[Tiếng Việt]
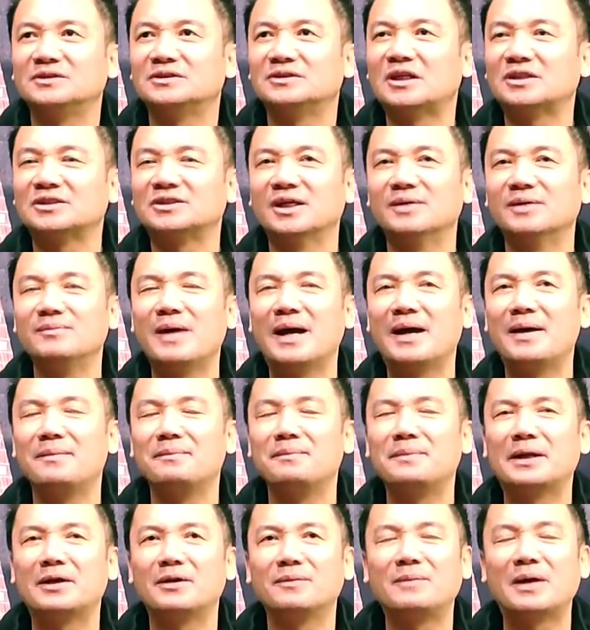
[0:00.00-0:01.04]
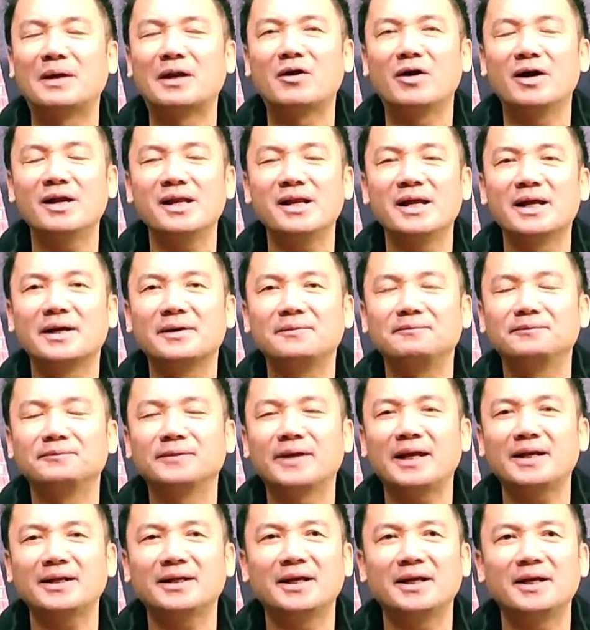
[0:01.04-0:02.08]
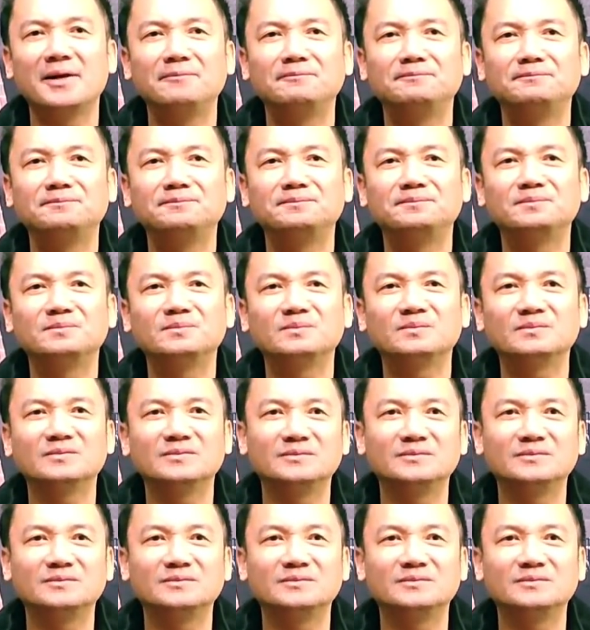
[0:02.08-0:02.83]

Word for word: thật sự bà mà mà nói là các um,